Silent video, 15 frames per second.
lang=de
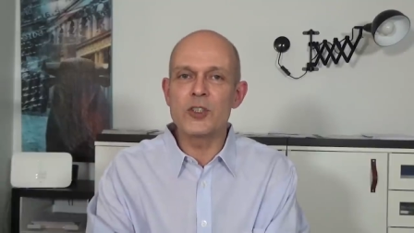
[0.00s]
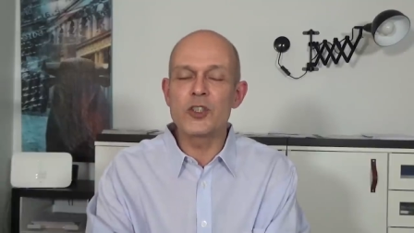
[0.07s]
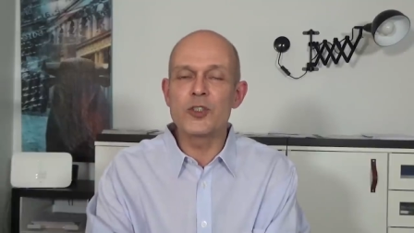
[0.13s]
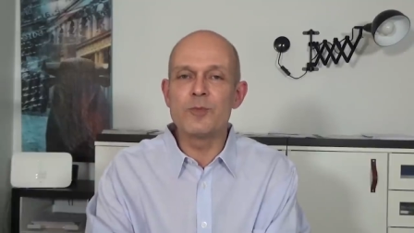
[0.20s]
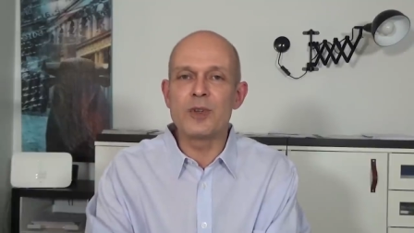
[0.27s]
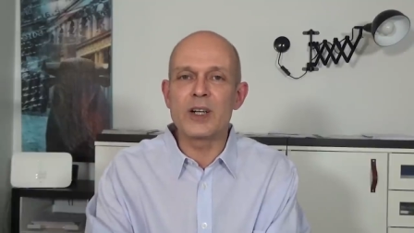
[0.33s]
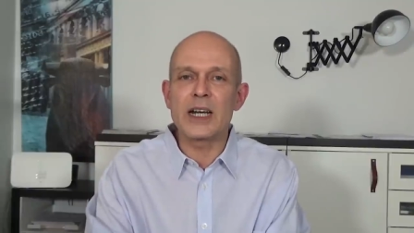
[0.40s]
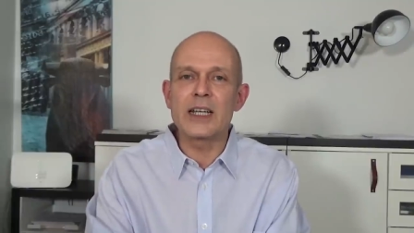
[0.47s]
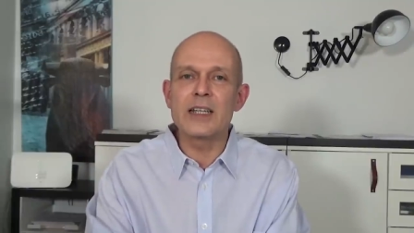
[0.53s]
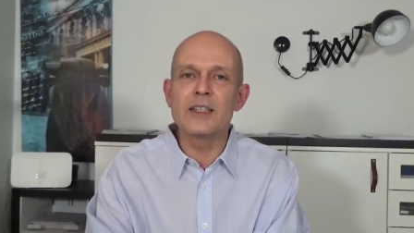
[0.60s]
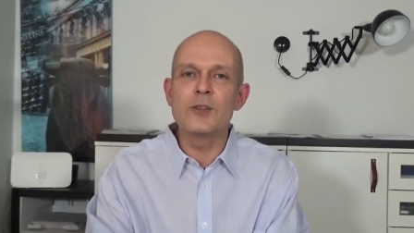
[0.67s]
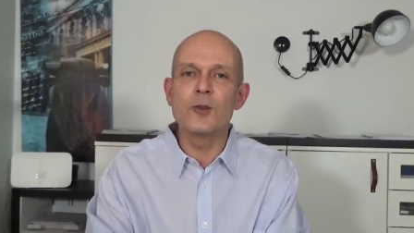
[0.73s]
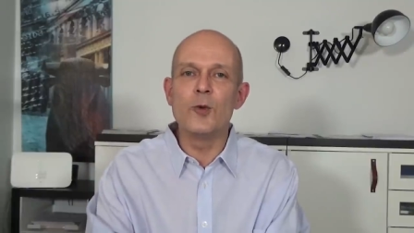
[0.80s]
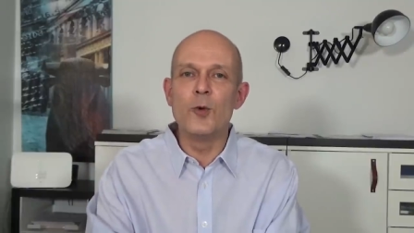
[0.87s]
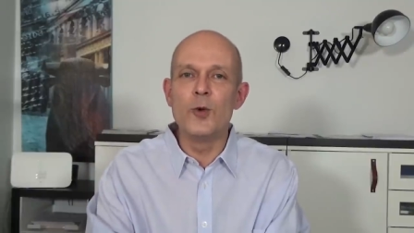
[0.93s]

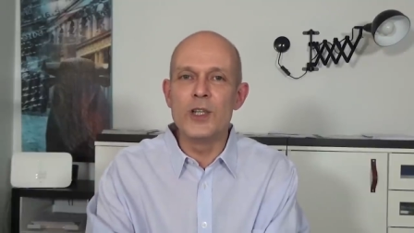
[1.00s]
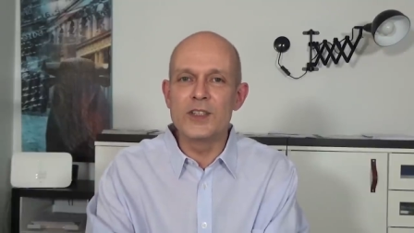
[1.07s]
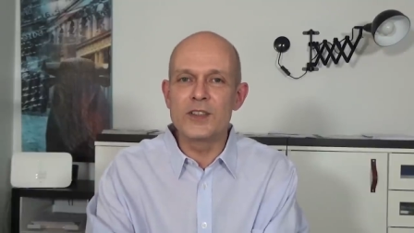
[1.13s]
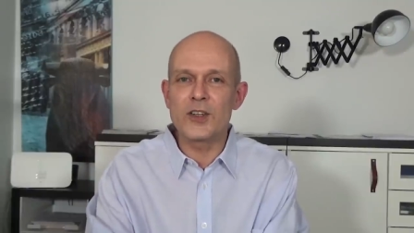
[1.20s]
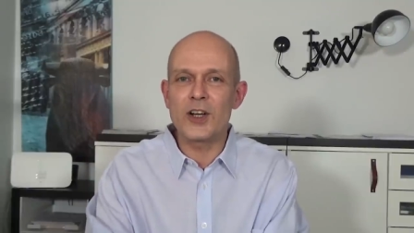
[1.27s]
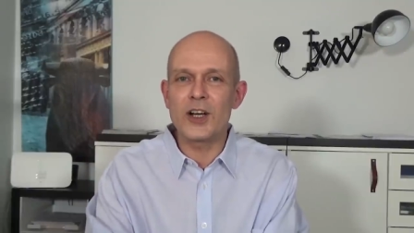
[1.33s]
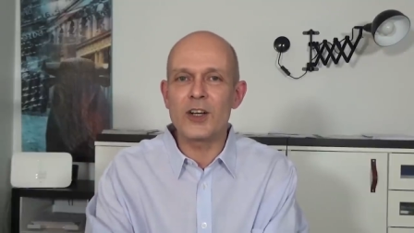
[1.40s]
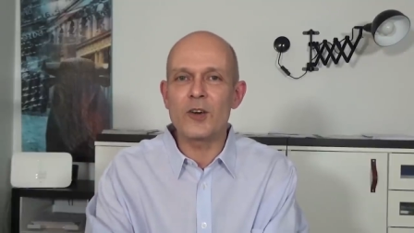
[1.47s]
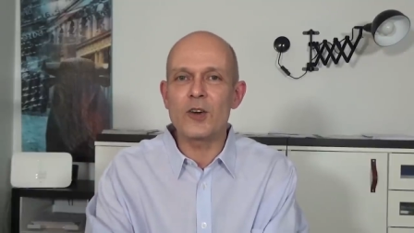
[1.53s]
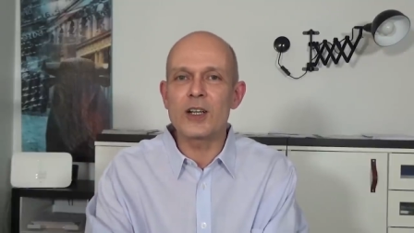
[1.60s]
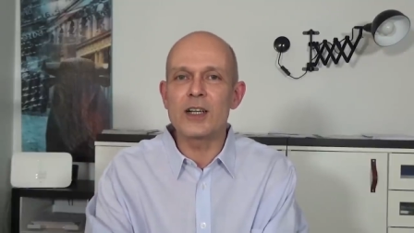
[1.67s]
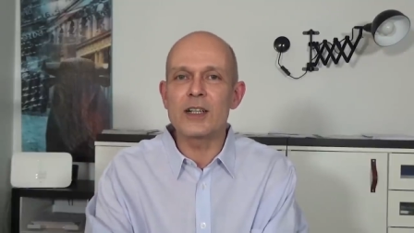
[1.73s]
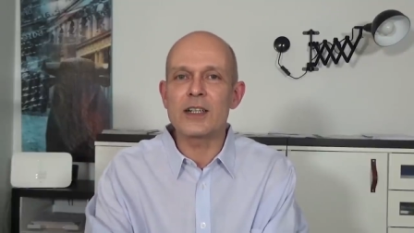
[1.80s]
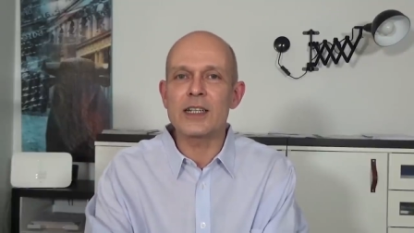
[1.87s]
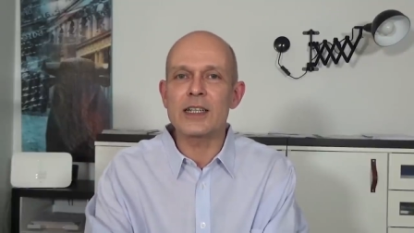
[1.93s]
sprich
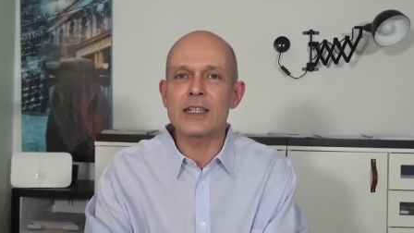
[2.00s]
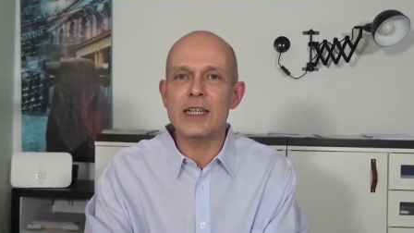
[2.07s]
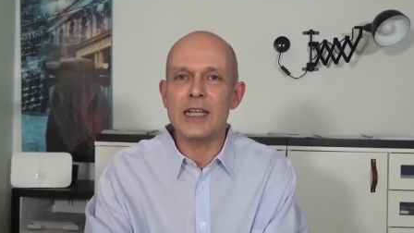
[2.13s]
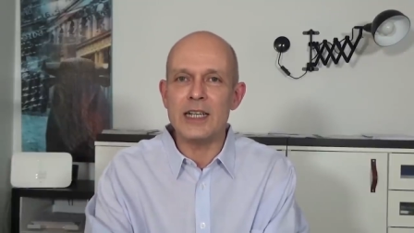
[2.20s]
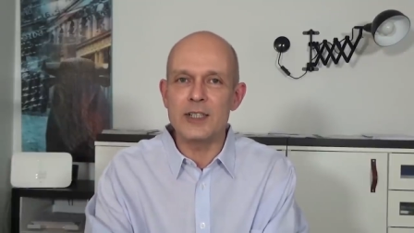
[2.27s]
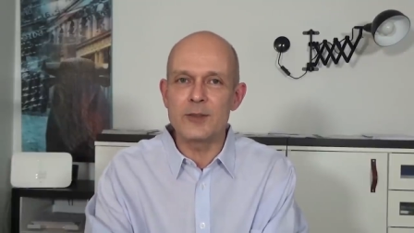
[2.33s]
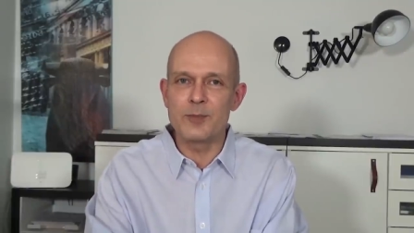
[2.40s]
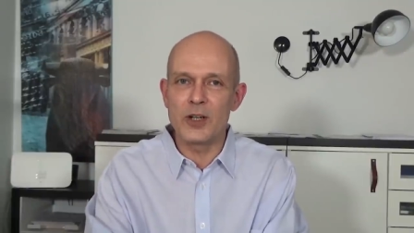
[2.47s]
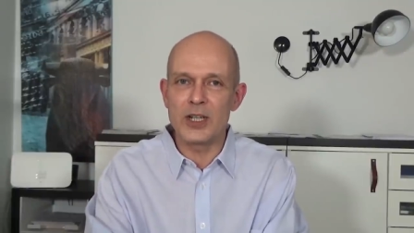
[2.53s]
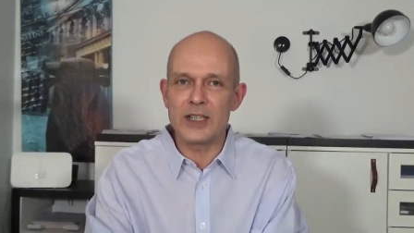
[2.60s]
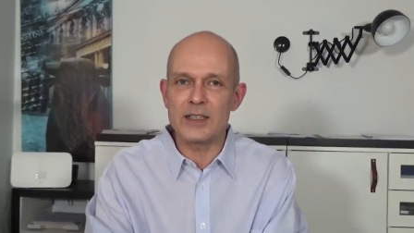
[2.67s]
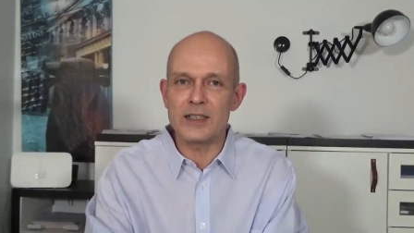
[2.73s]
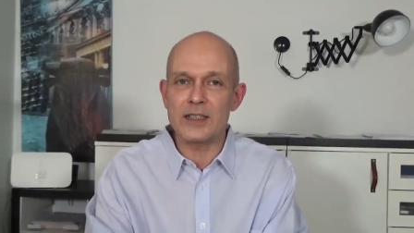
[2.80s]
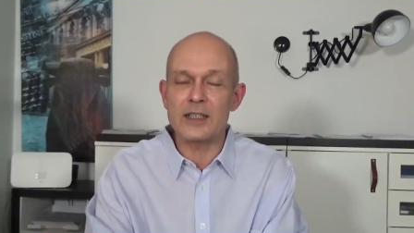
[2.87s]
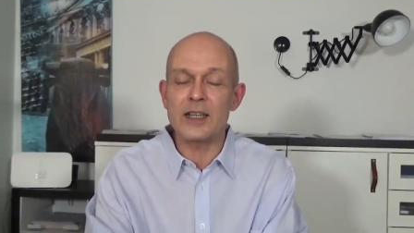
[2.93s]
ultralockere
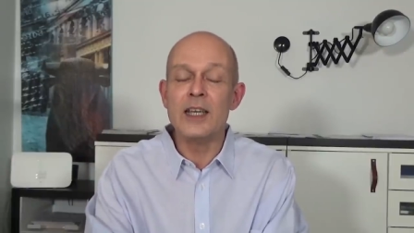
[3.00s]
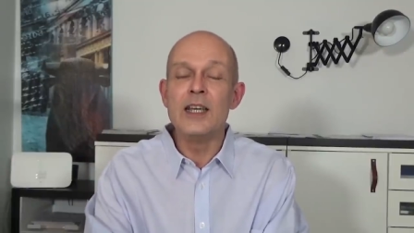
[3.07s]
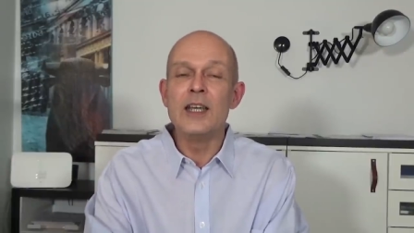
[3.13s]
Geldpolitik